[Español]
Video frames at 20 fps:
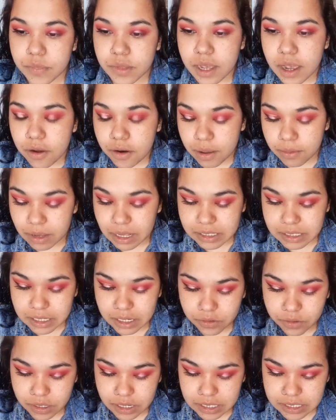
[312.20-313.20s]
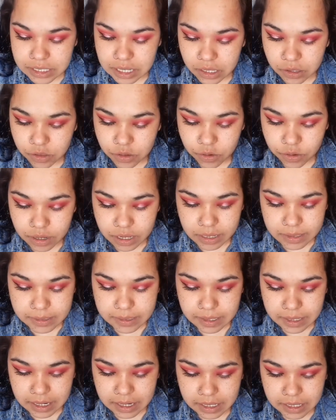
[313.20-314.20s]
Ahora voy a estar utilizando
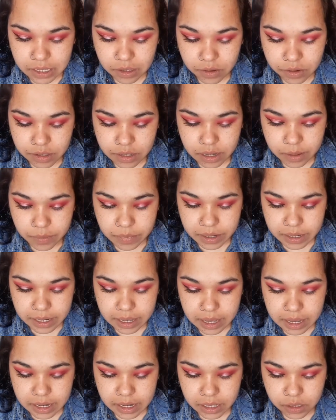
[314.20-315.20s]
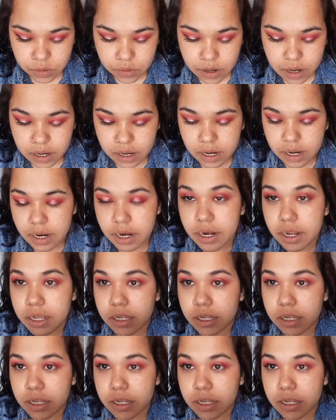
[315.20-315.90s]
este delineador de la marca Natural Girl